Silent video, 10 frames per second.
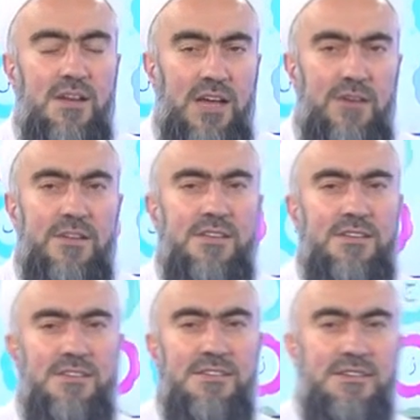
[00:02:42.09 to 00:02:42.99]
Evet,
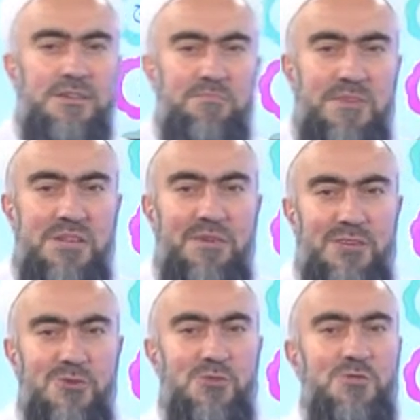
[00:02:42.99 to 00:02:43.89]
beni
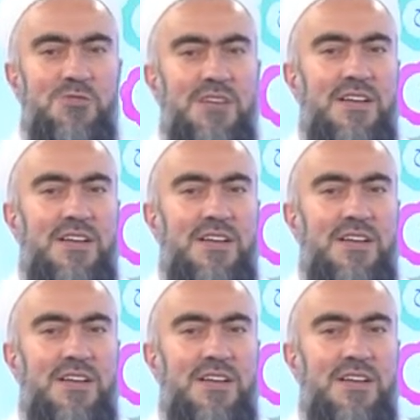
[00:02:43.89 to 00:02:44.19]
bekliyorsunuz.